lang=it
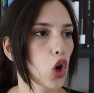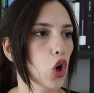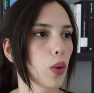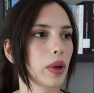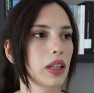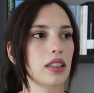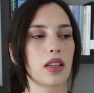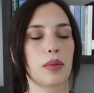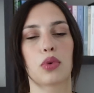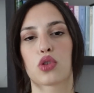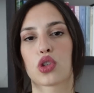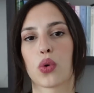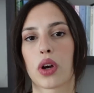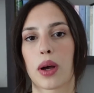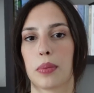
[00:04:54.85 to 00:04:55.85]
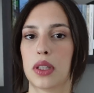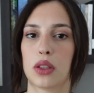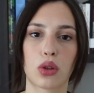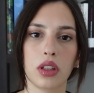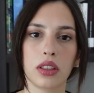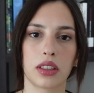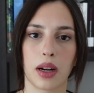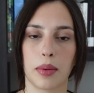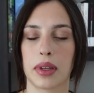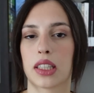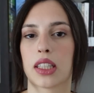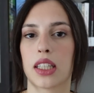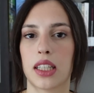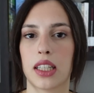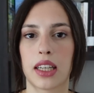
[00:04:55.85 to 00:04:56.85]
come ad esempio c'è un capitolo
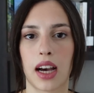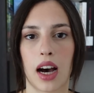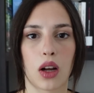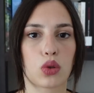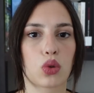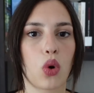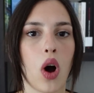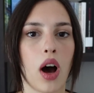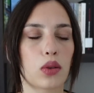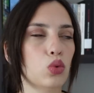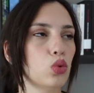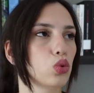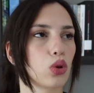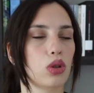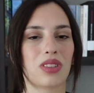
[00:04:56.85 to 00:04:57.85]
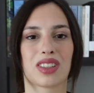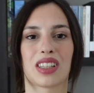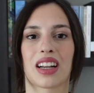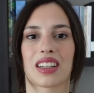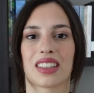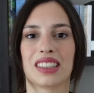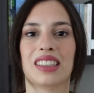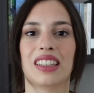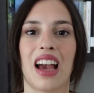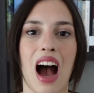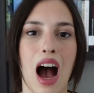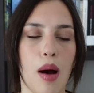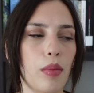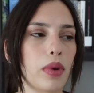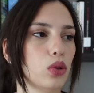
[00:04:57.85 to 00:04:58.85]
interamente dedicato a tutto il
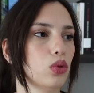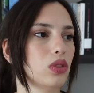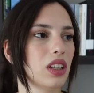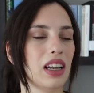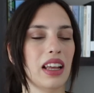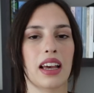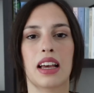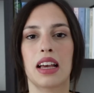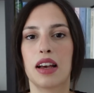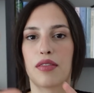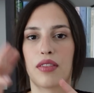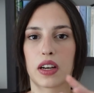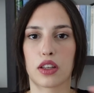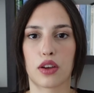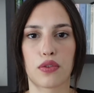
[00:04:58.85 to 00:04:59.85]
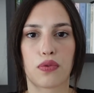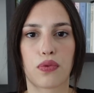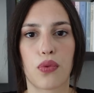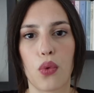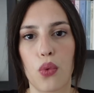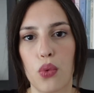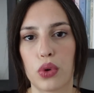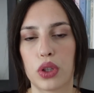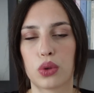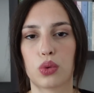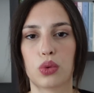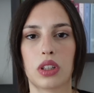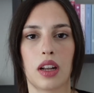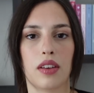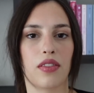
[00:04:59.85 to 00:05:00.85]
sartiame, tutte le varie funi,
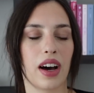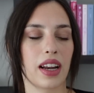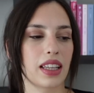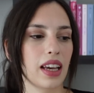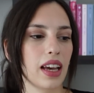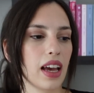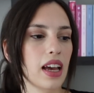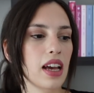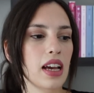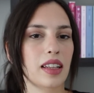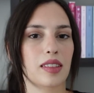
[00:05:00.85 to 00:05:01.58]
tutte le varie